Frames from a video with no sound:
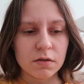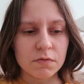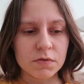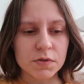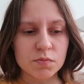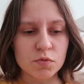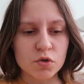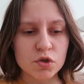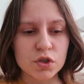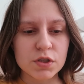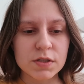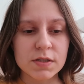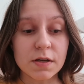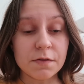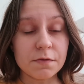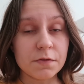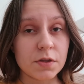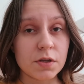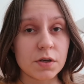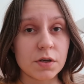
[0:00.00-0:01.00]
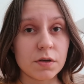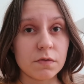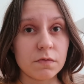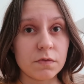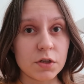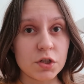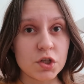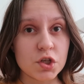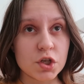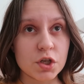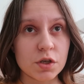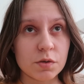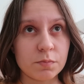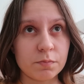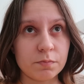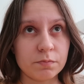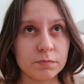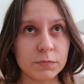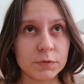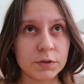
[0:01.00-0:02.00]
И, возможно, завтра
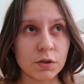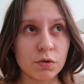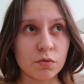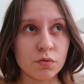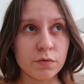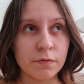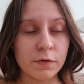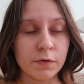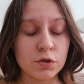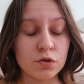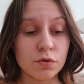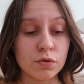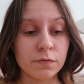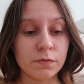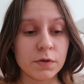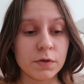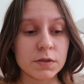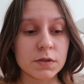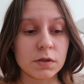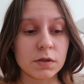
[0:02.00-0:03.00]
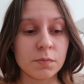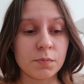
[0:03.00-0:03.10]
вечером такое видео выйдет.